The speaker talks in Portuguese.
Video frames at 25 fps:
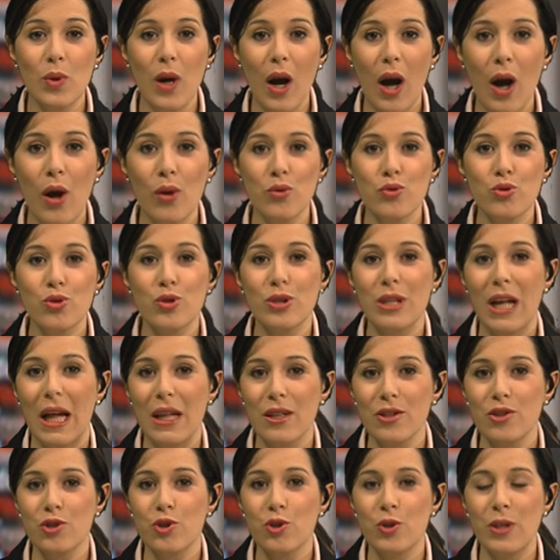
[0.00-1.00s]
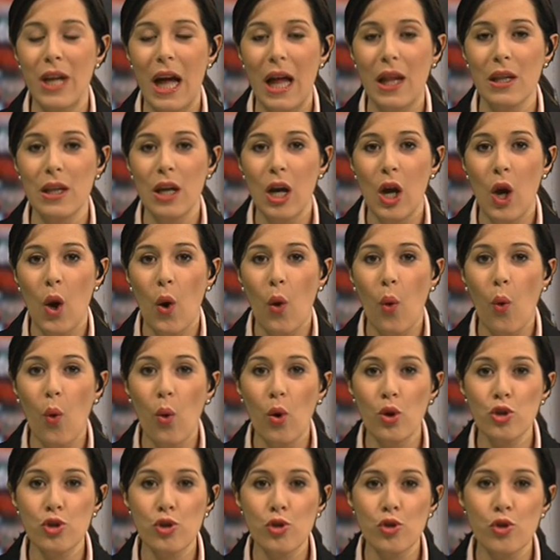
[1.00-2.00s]
ao Jornal Regional.
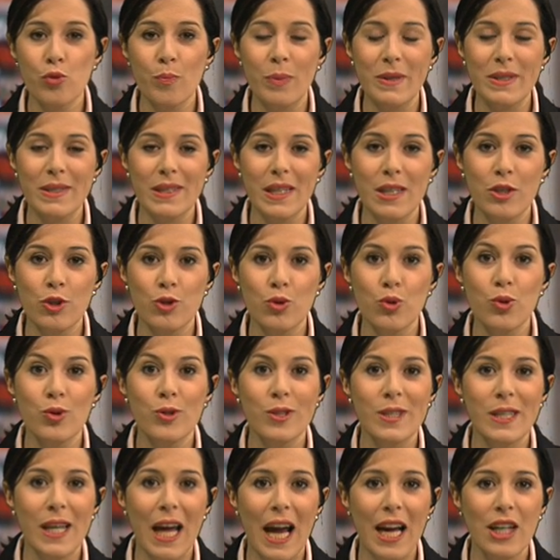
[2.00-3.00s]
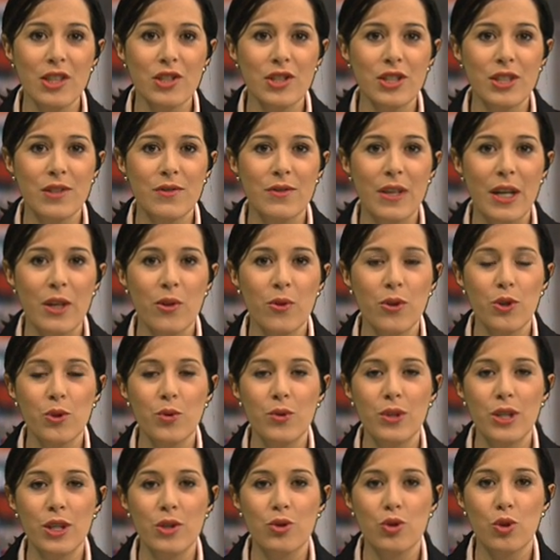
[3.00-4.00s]
Hoje, os parceiros sociais estiveram
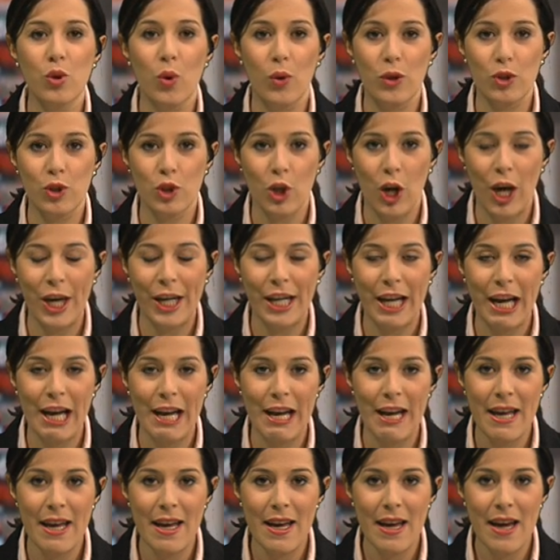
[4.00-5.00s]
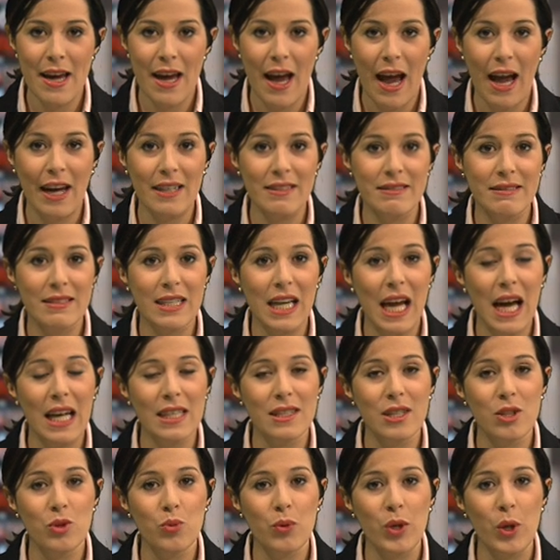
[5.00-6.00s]
reunidos com a Troika. À
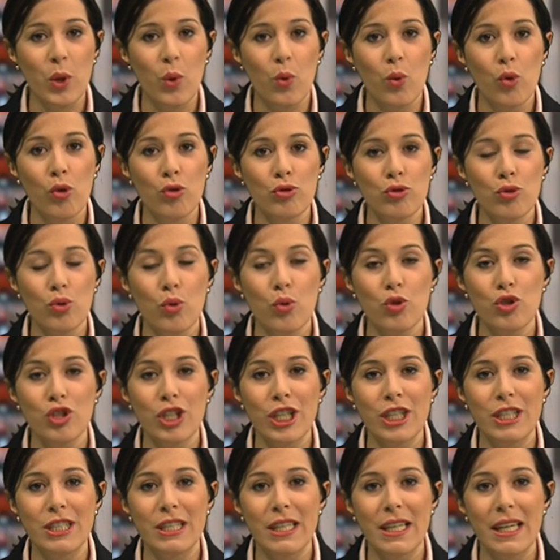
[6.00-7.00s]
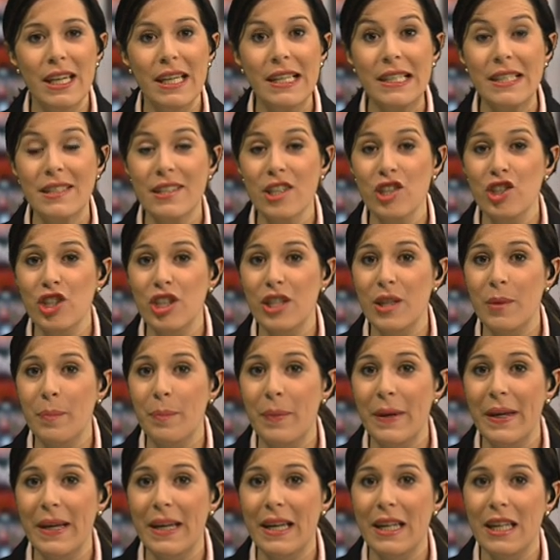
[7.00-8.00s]
entrada do encontro, o GT e
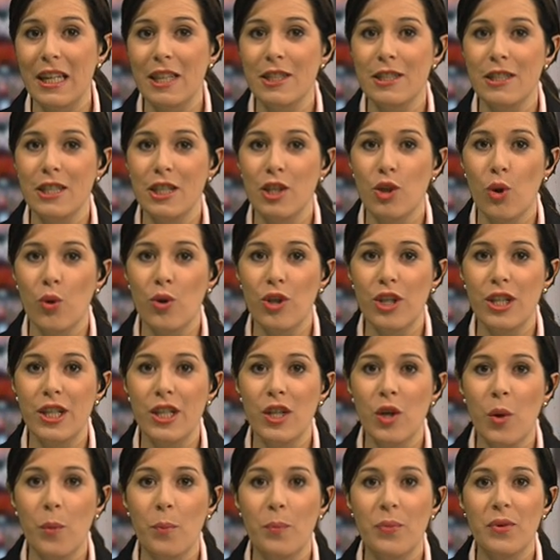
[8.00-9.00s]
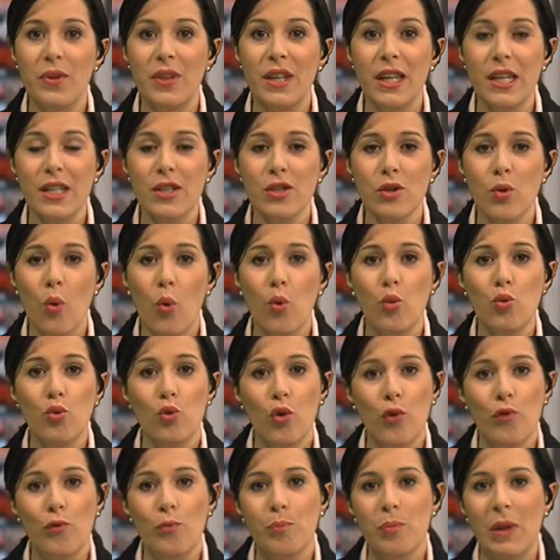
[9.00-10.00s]
CGTP garantiram que iam pedir um
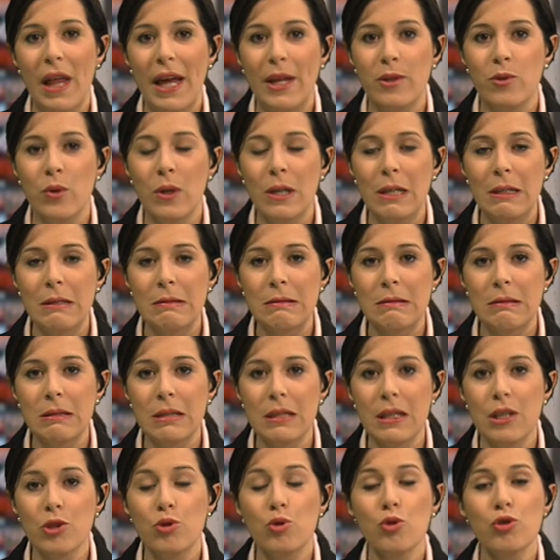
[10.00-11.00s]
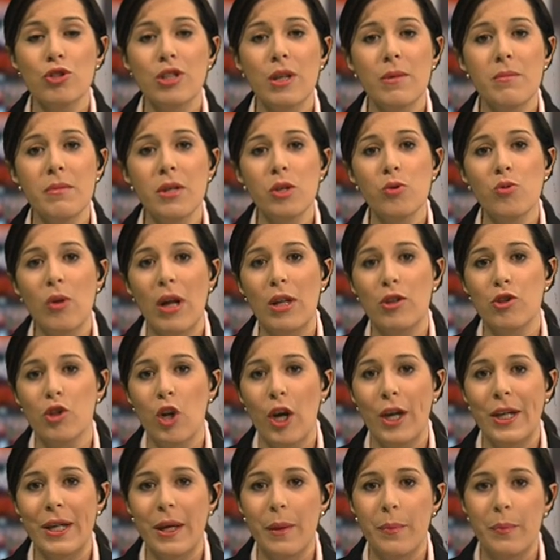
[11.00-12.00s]
novo plano de ajustamento à
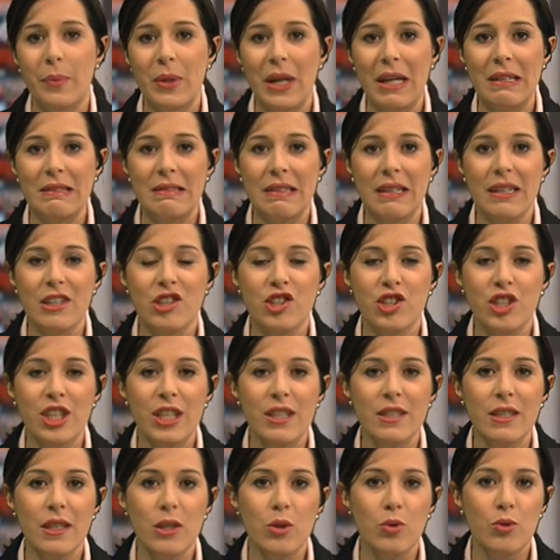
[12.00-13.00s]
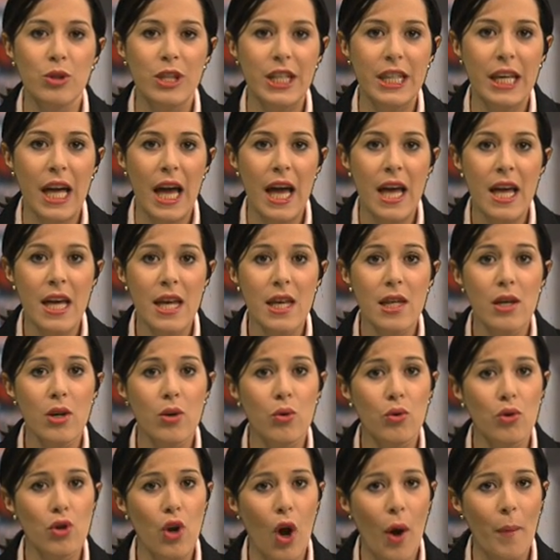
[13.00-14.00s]
Troika perante a crescente agonia
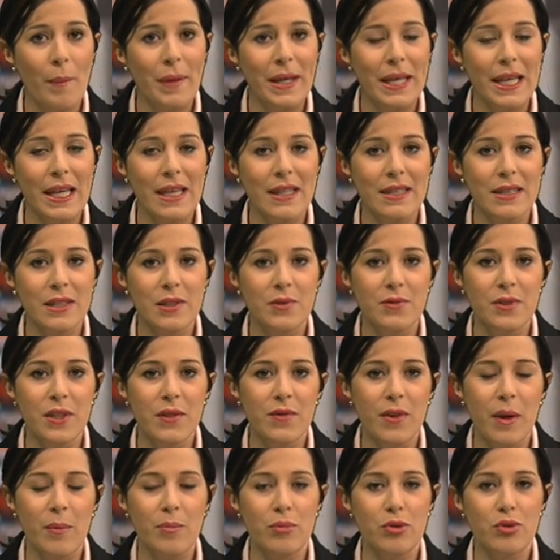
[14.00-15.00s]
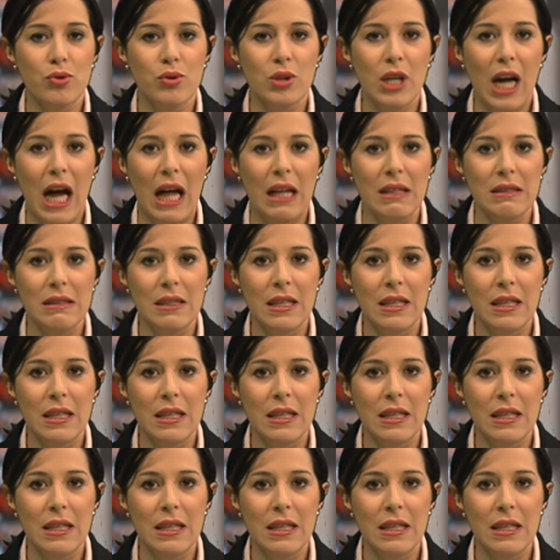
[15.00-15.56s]
económica que se vive em Portugal.